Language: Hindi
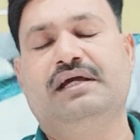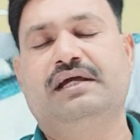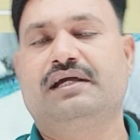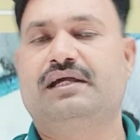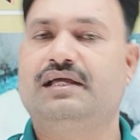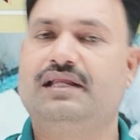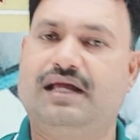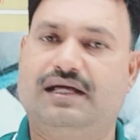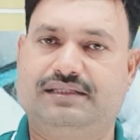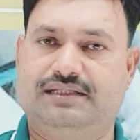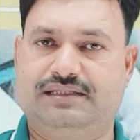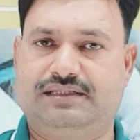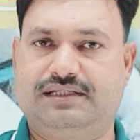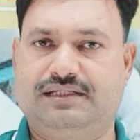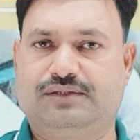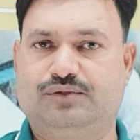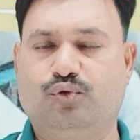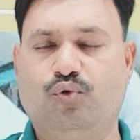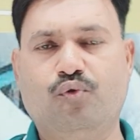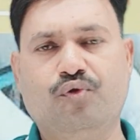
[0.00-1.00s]
खिला देते
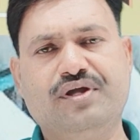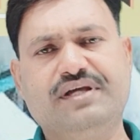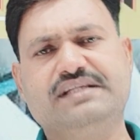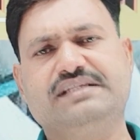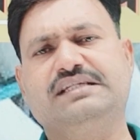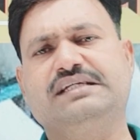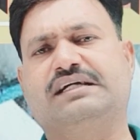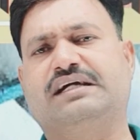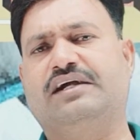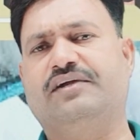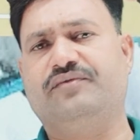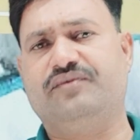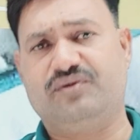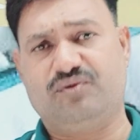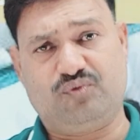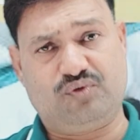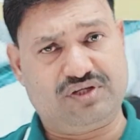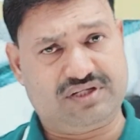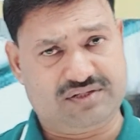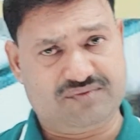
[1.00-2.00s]
हैं थोड़ी सी कड़वी
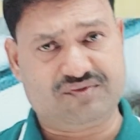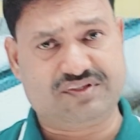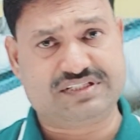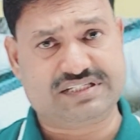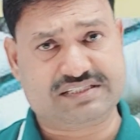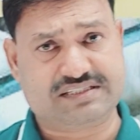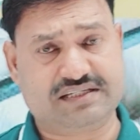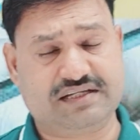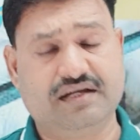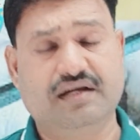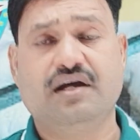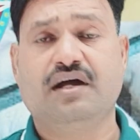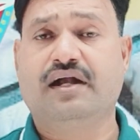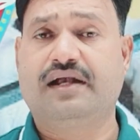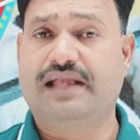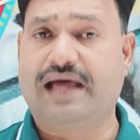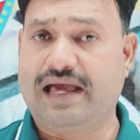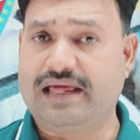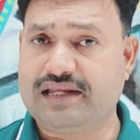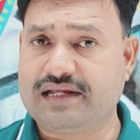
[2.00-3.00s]
होने की वजह से
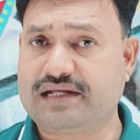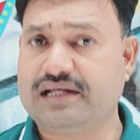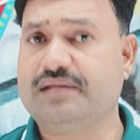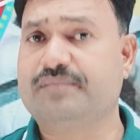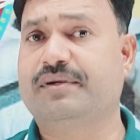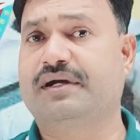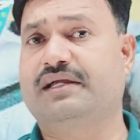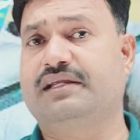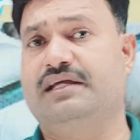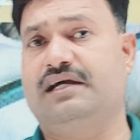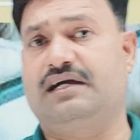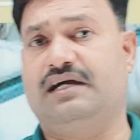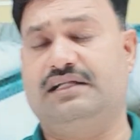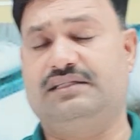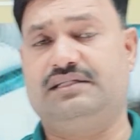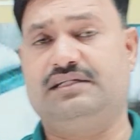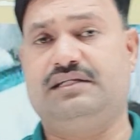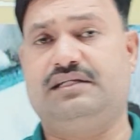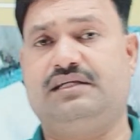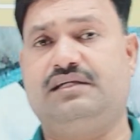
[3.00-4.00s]
डायरेक्टली बकरियाँ
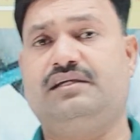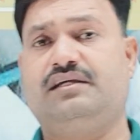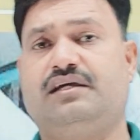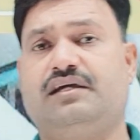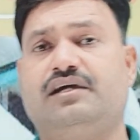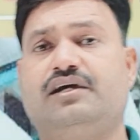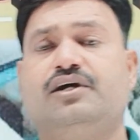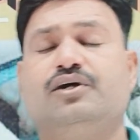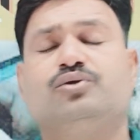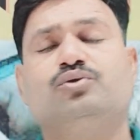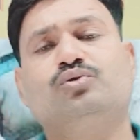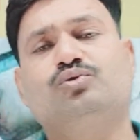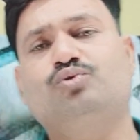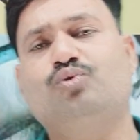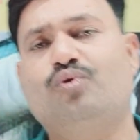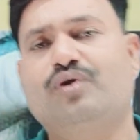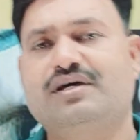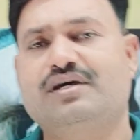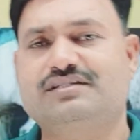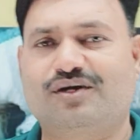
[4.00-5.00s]
खाती नहीं है तो
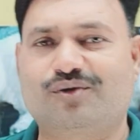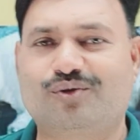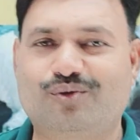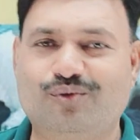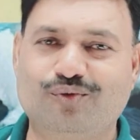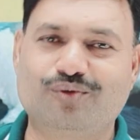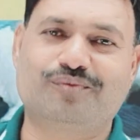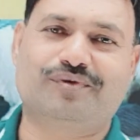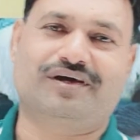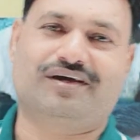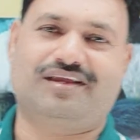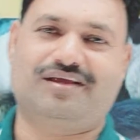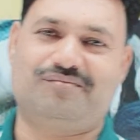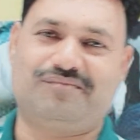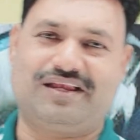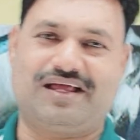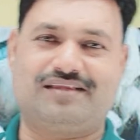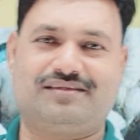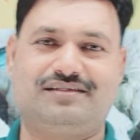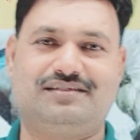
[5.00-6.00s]
थोड़ा सा गुड़ वगैरह
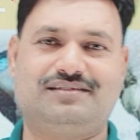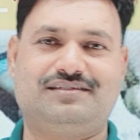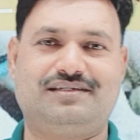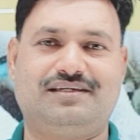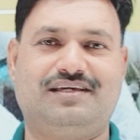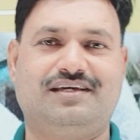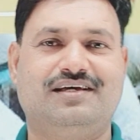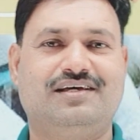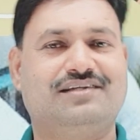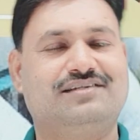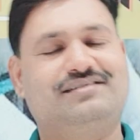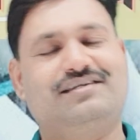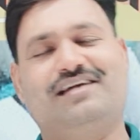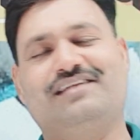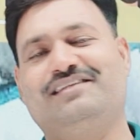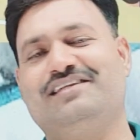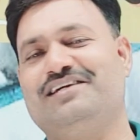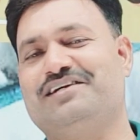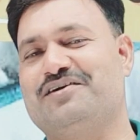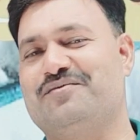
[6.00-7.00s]
मिला दीजिए
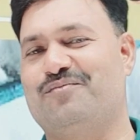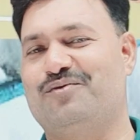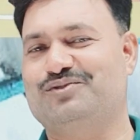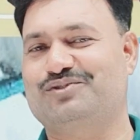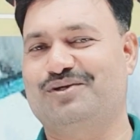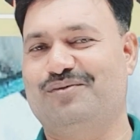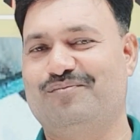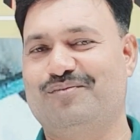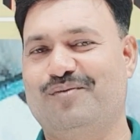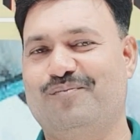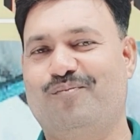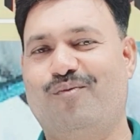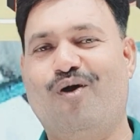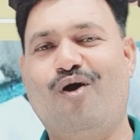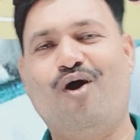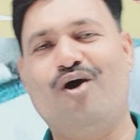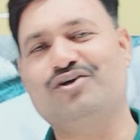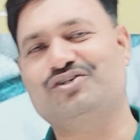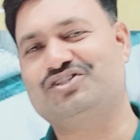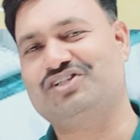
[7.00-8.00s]
सर्दी के मौसम में
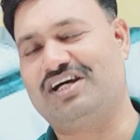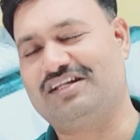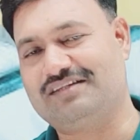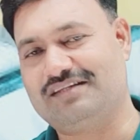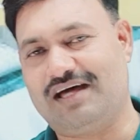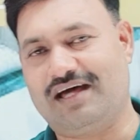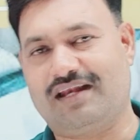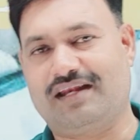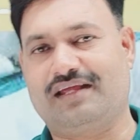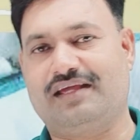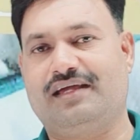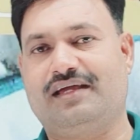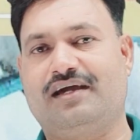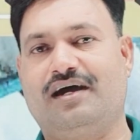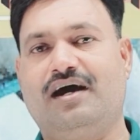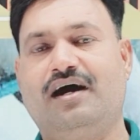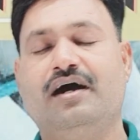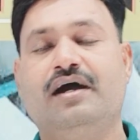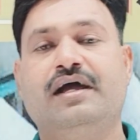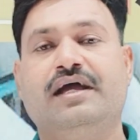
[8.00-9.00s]
बहुत शानदार
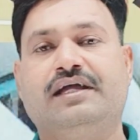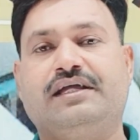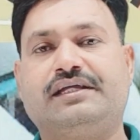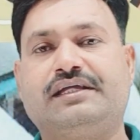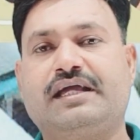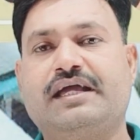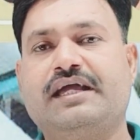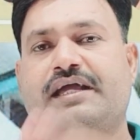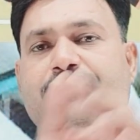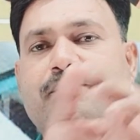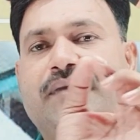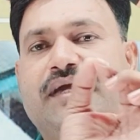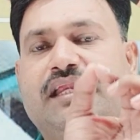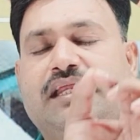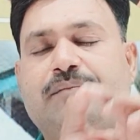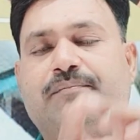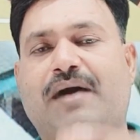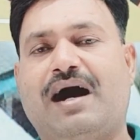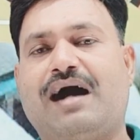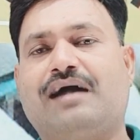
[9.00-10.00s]
रहेगा ये
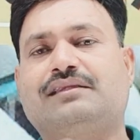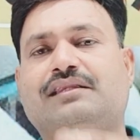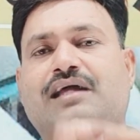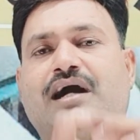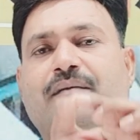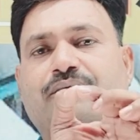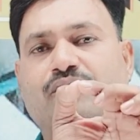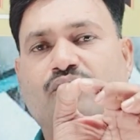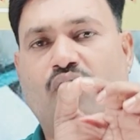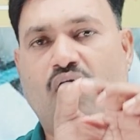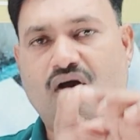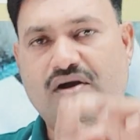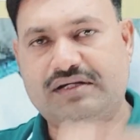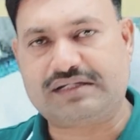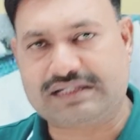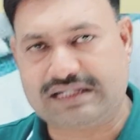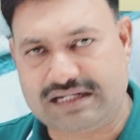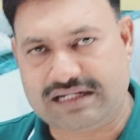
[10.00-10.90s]
मेरी बात आप नोट कर